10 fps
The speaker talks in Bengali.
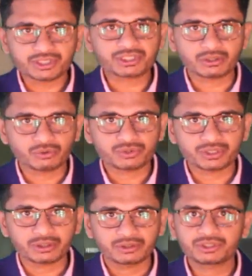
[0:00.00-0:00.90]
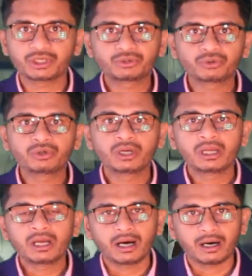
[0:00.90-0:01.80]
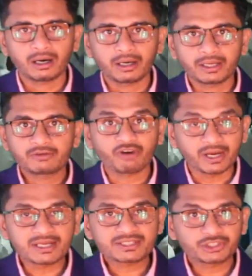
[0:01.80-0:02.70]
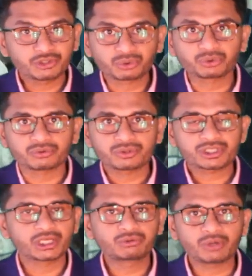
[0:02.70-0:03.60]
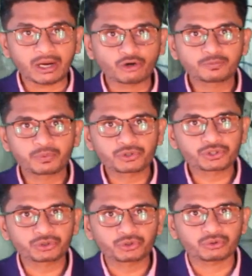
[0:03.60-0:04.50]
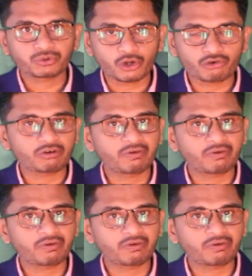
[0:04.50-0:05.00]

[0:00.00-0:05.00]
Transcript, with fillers: চেষ্টা করছে যেহেতু এই ভাইরাসটি নতুন সেহেতু এখন পর্যন্ত করোনা